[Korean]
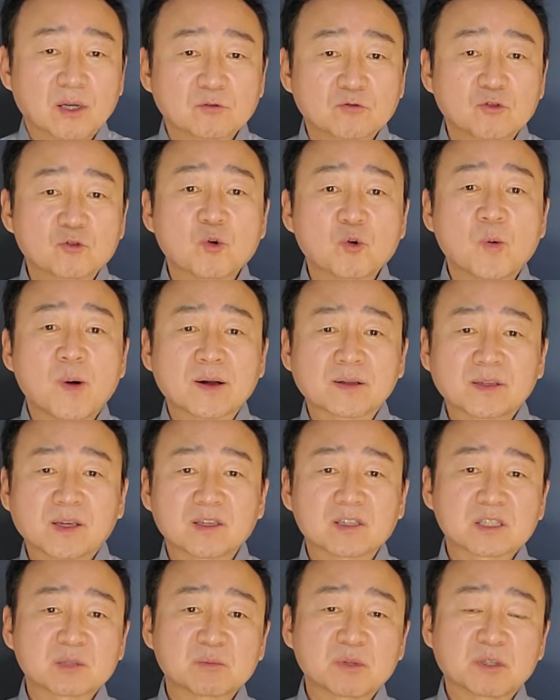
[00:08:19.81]
궁금한
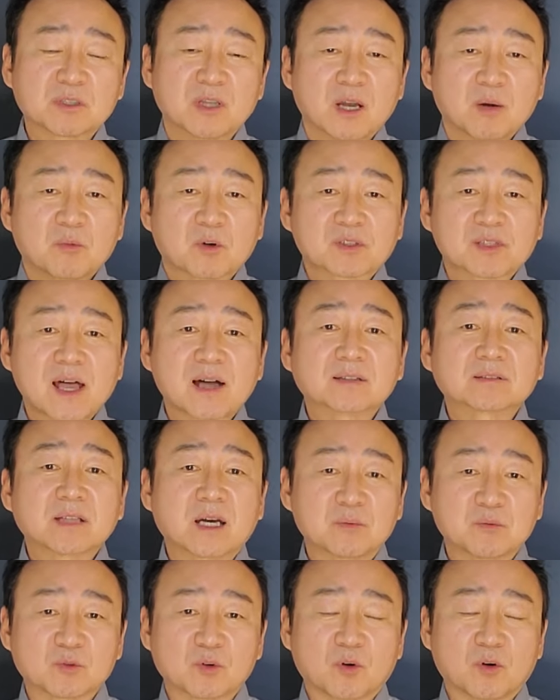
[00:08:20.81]
게 있으면 뭐
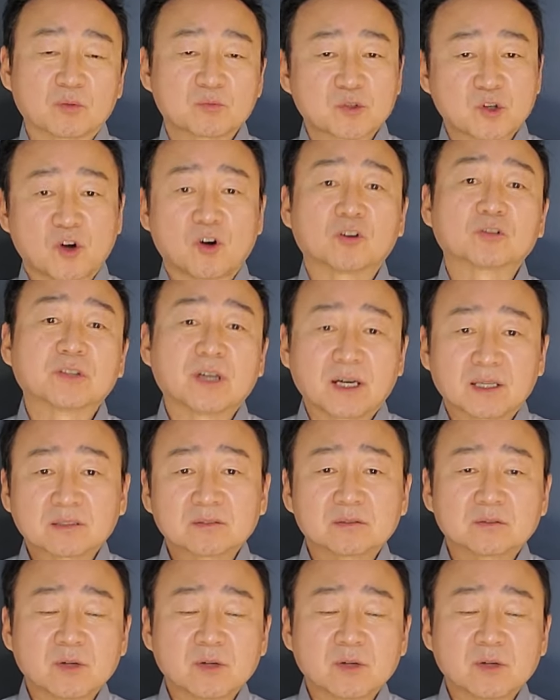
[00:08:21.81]
상담으로 전화